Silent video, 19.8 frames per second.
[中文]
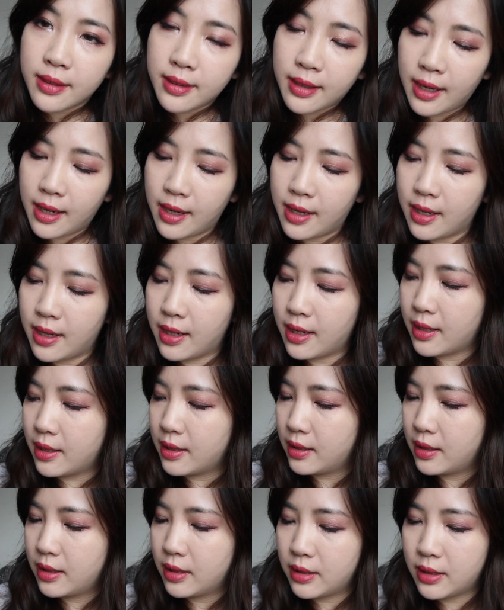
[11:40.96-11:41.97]

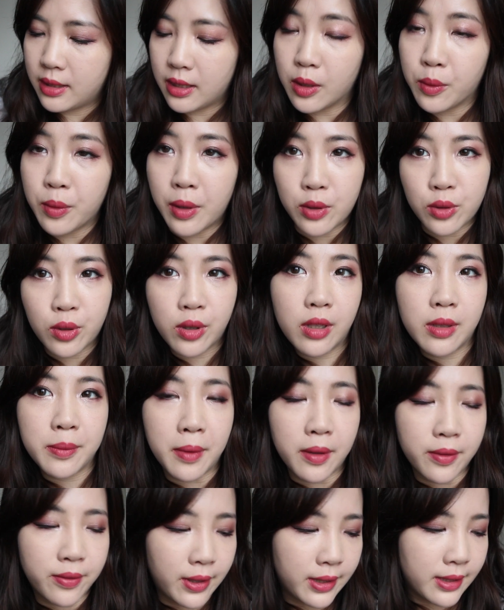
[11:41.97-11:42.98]
那结尾就跟你
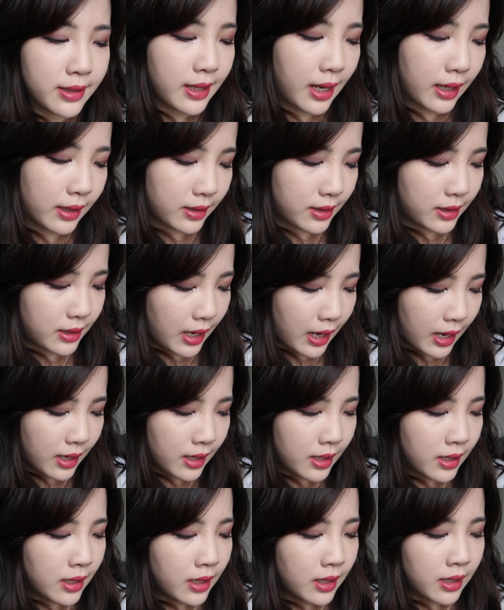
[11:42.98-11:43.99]
们分享一下
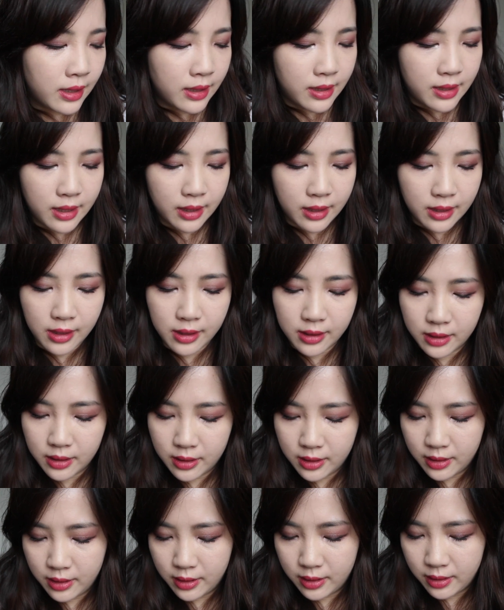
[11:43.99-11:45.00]
这个
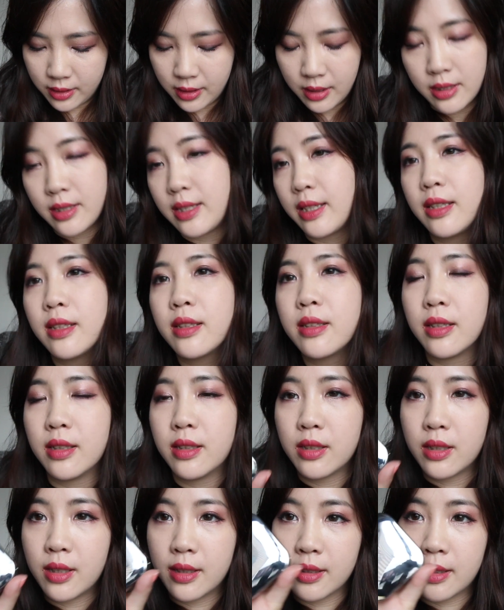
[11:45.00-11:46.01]
的心
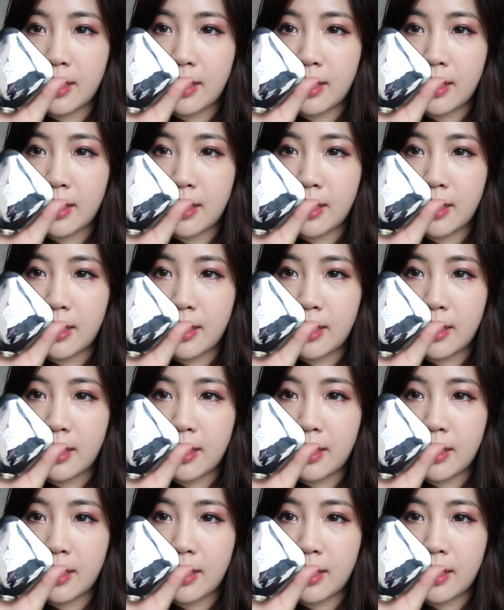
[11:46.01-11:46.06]
得。